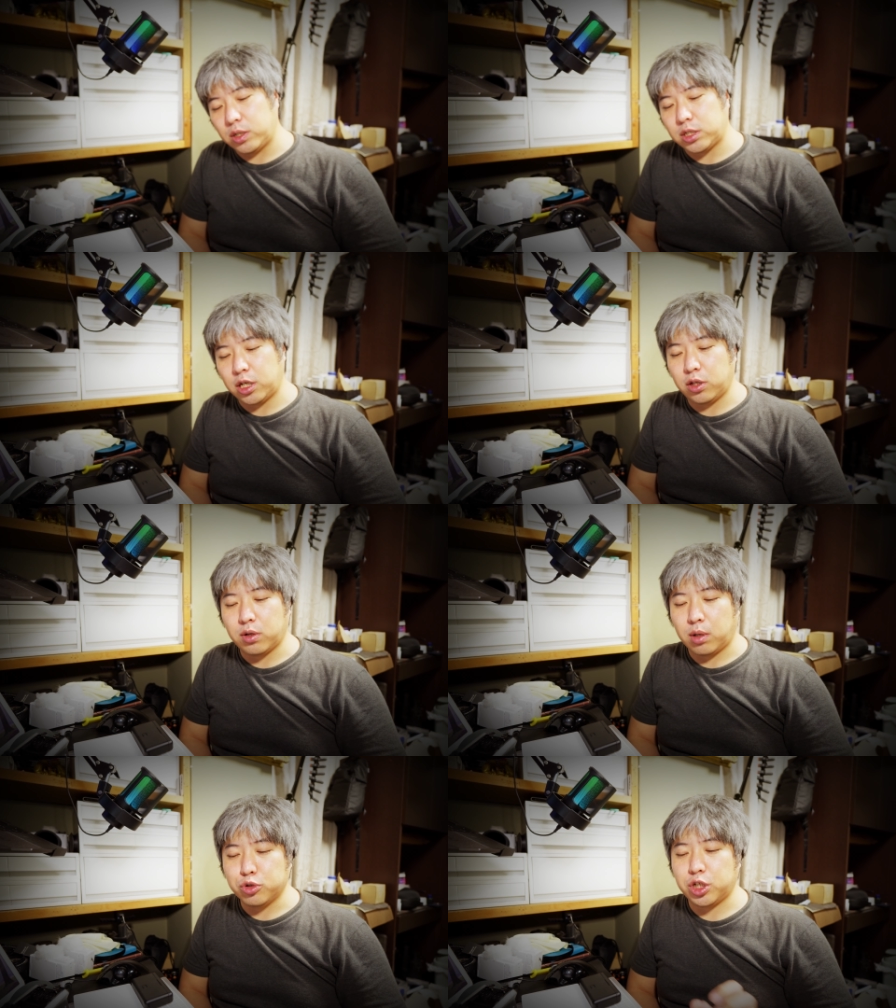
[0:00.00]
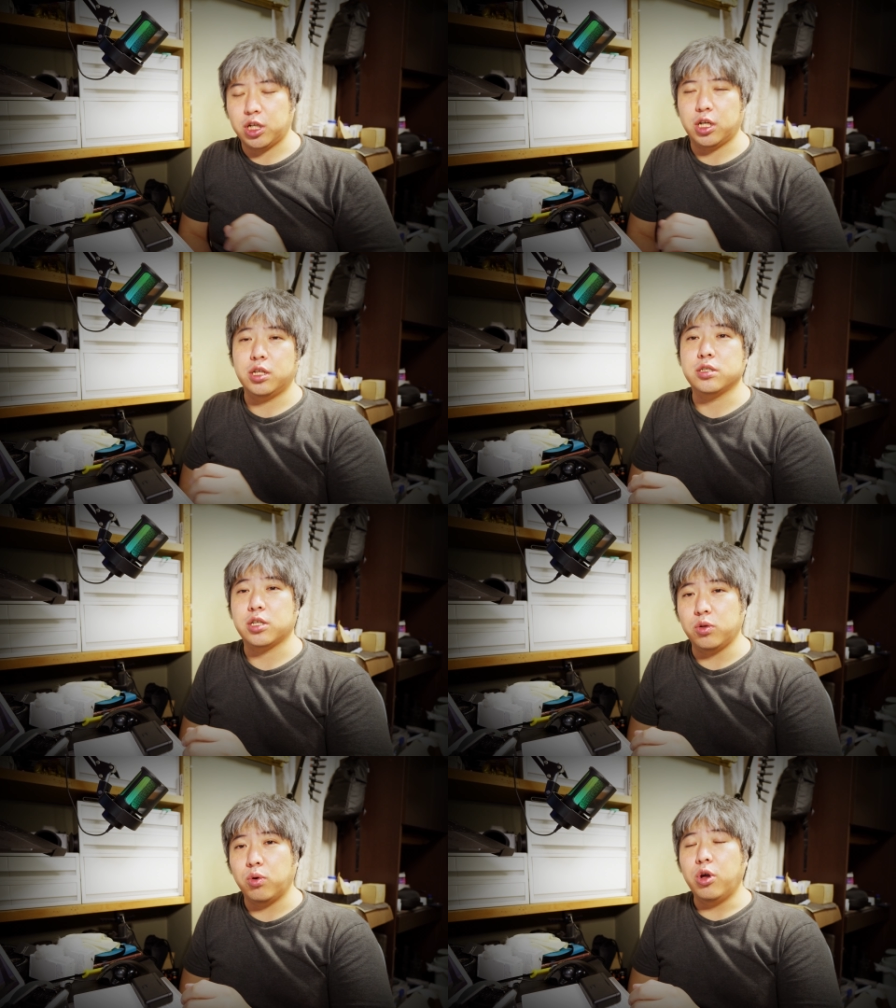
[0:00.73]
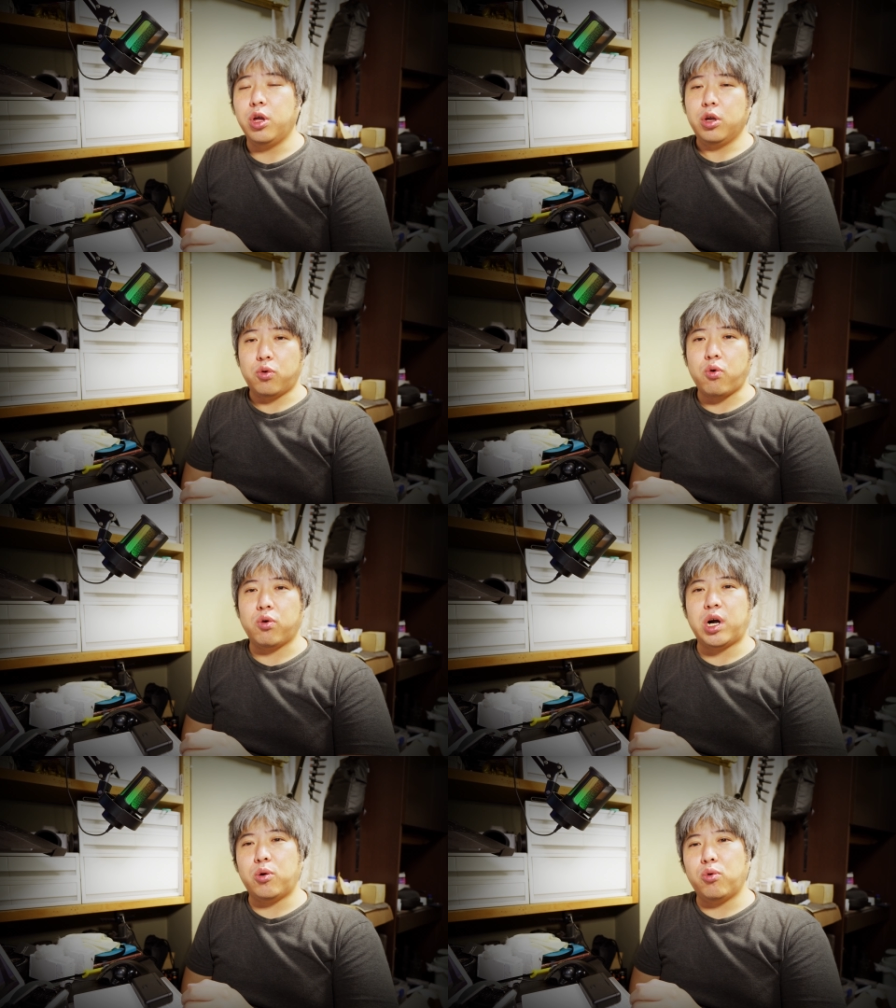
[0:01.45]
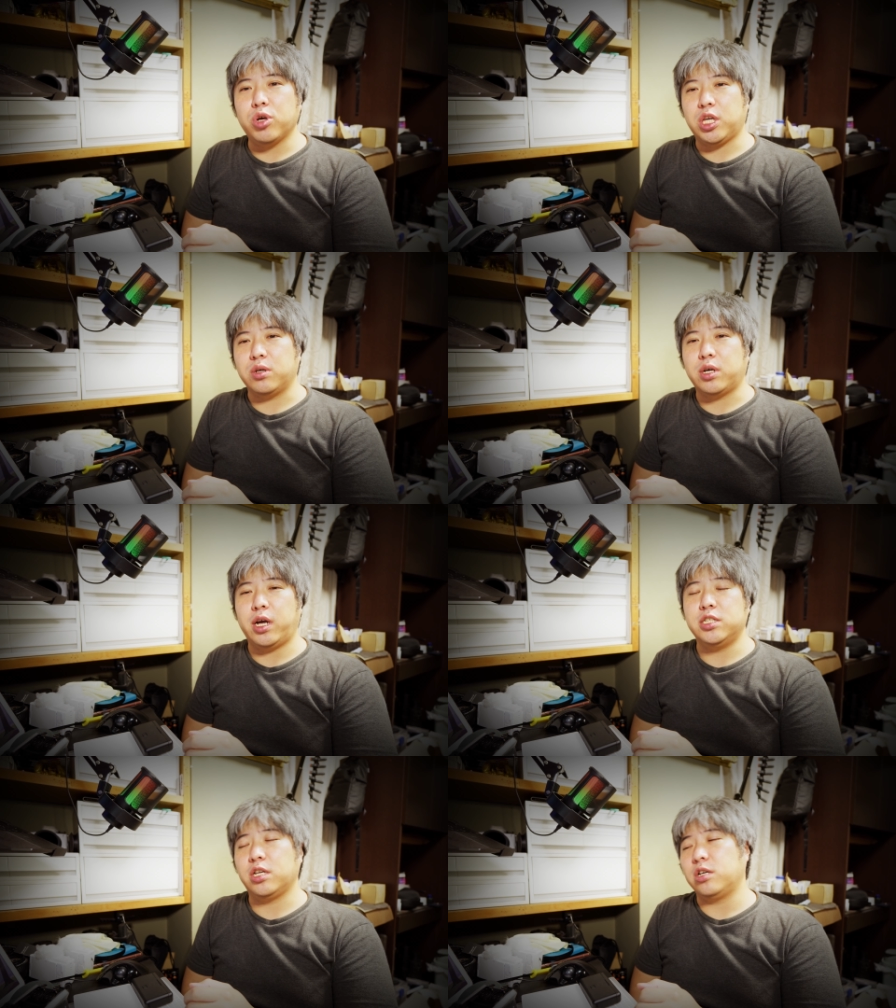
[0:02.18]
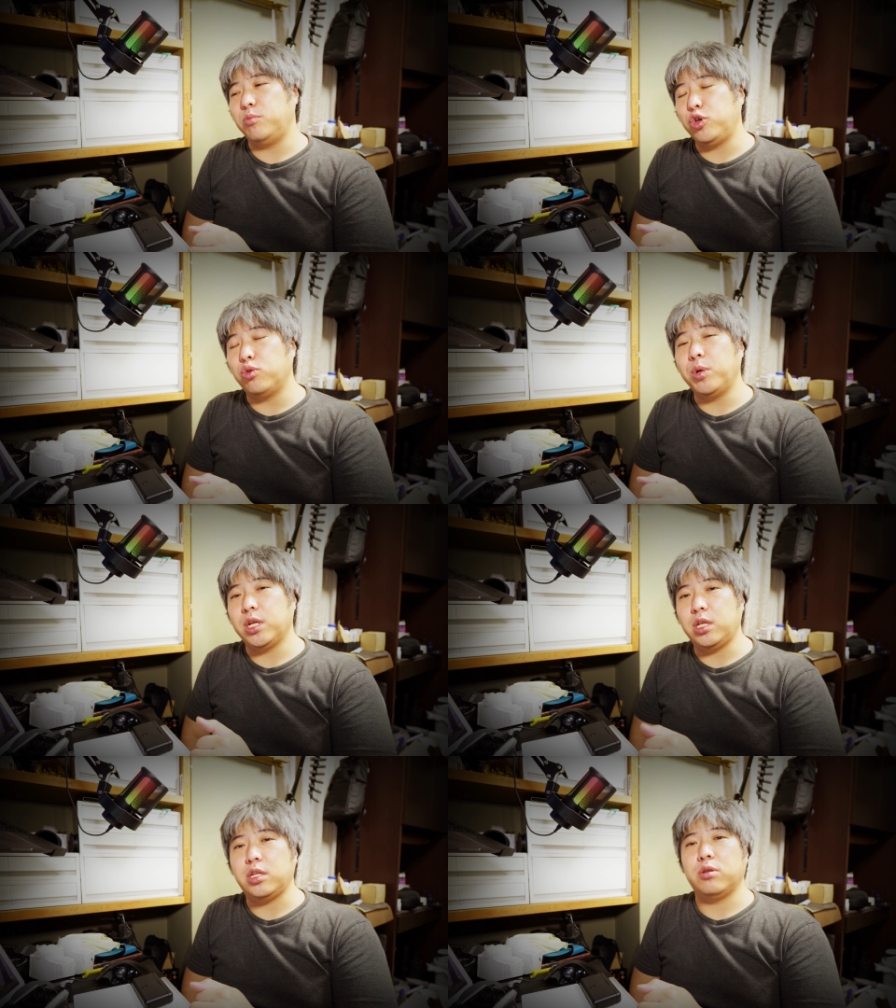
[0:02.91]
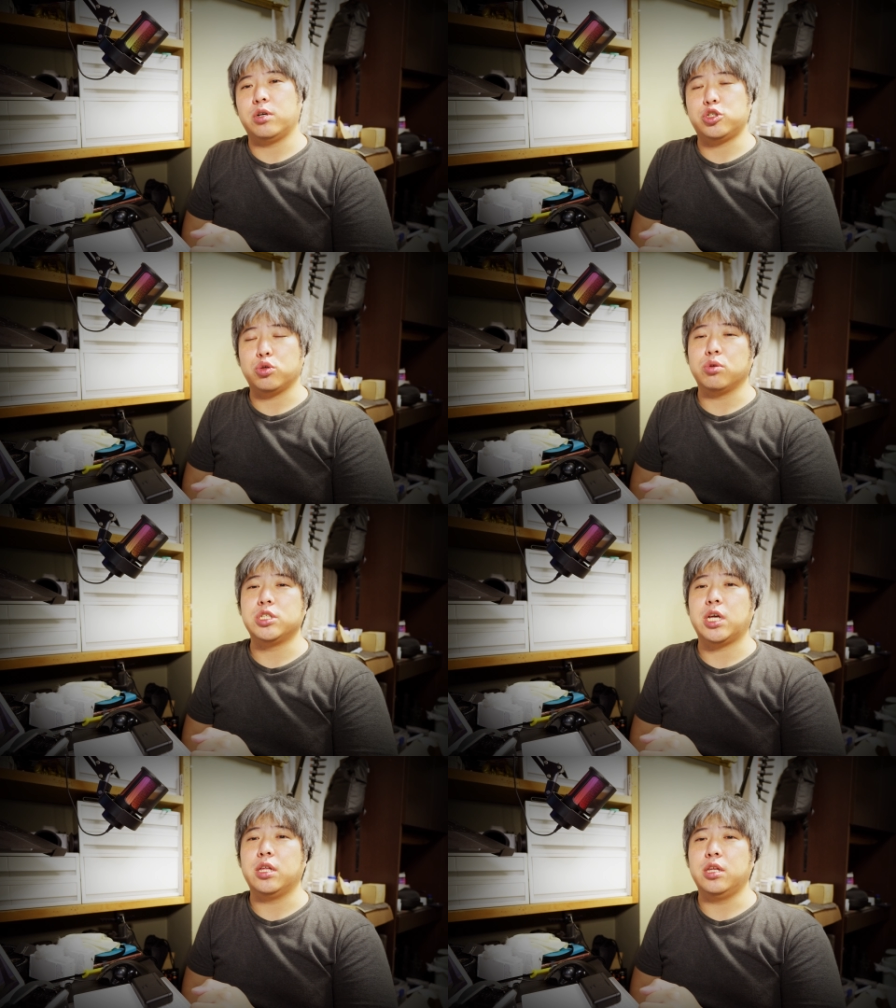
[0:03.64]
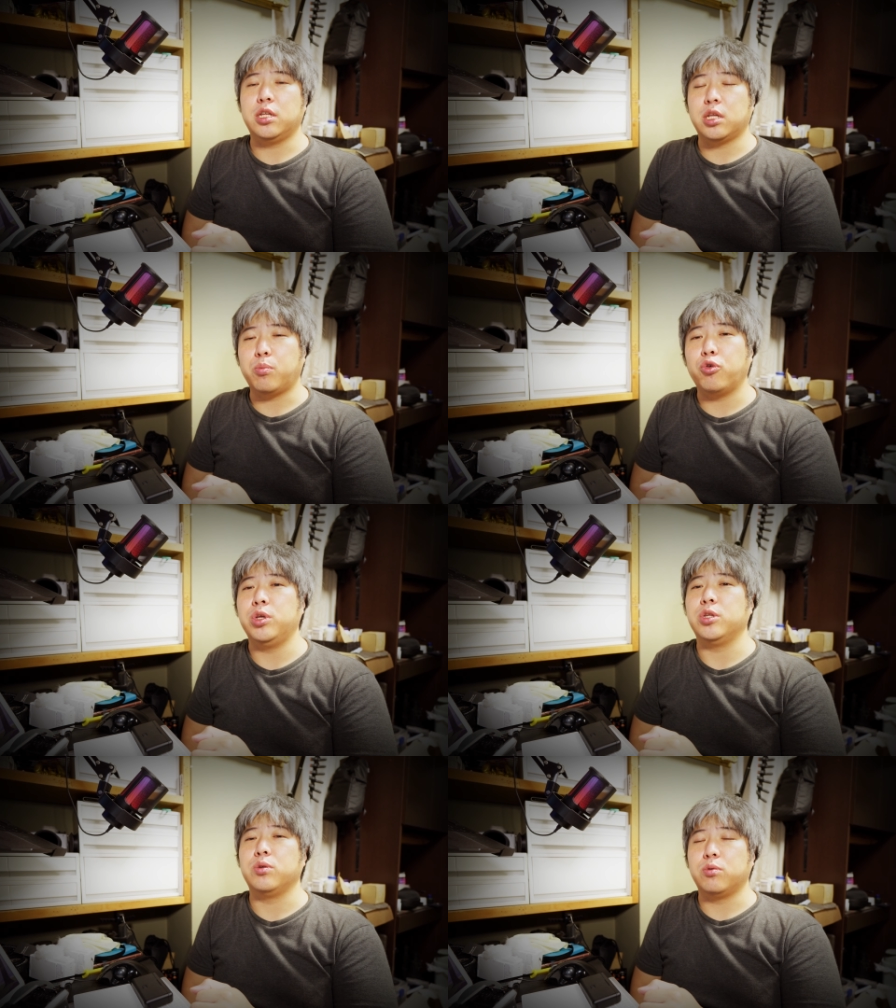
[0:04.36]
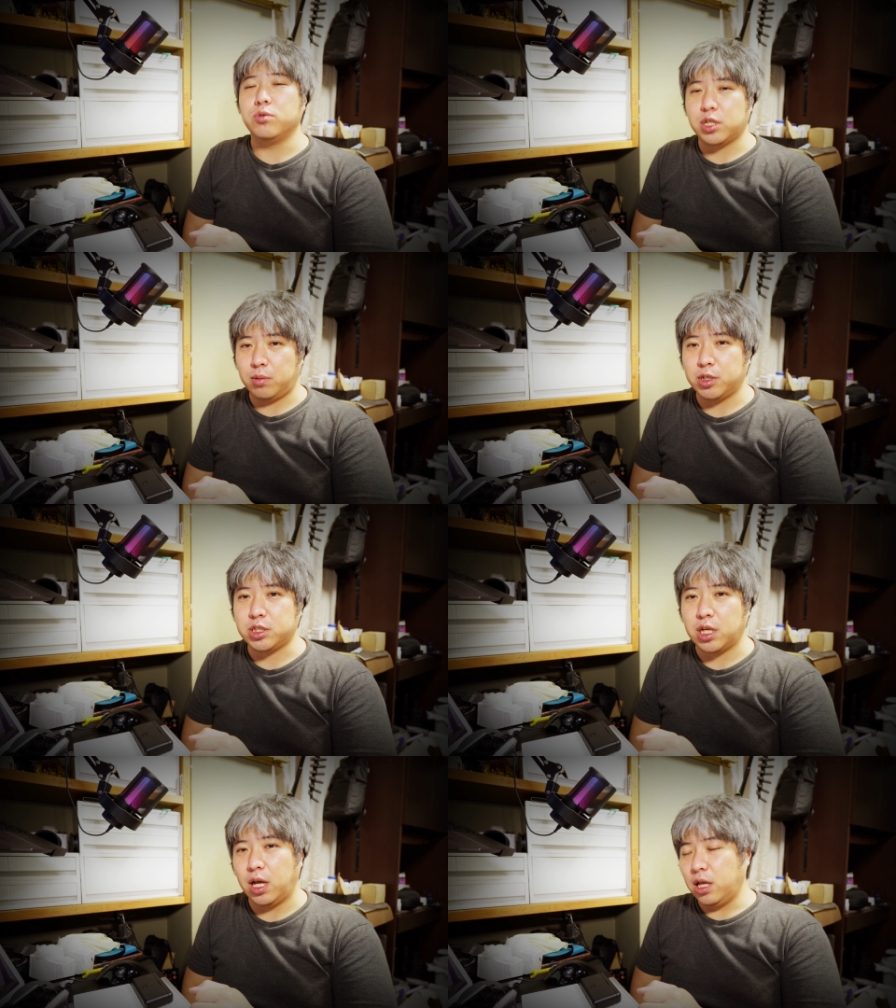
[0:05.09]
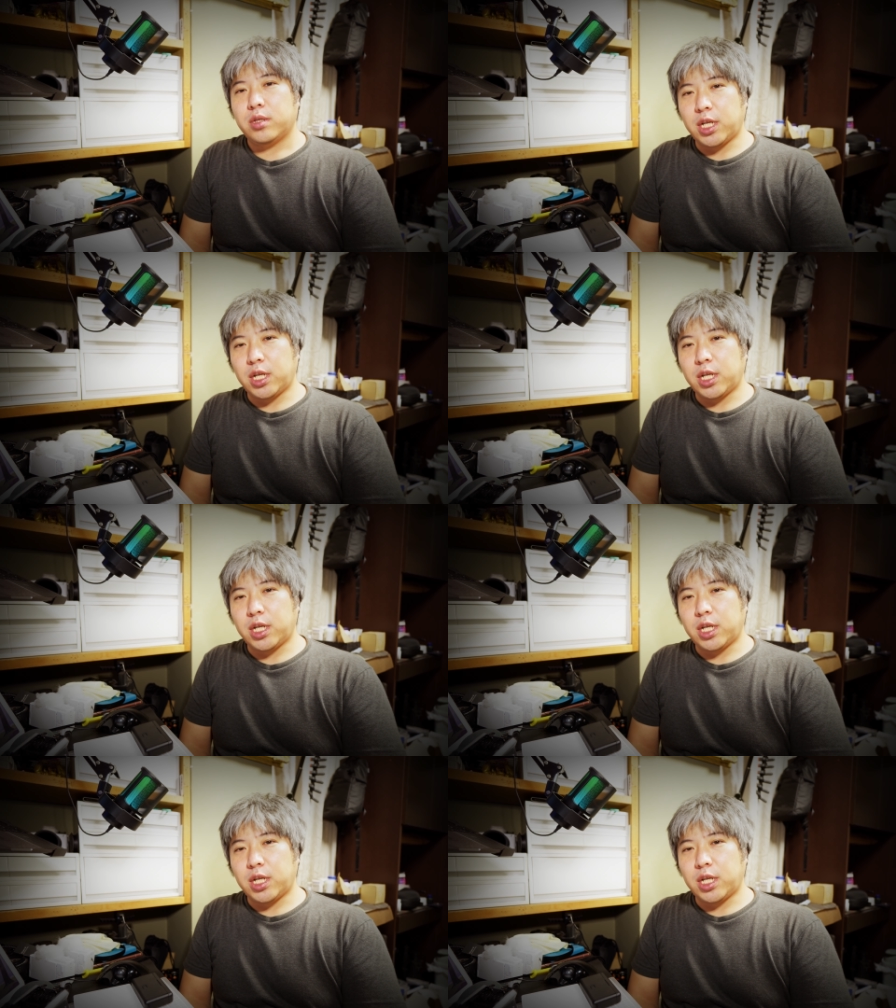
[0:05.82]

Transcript: はされてるかもしれないんですけど、ここが大きく改善が見込めないっていうのがちょっと残念なポイントでございました。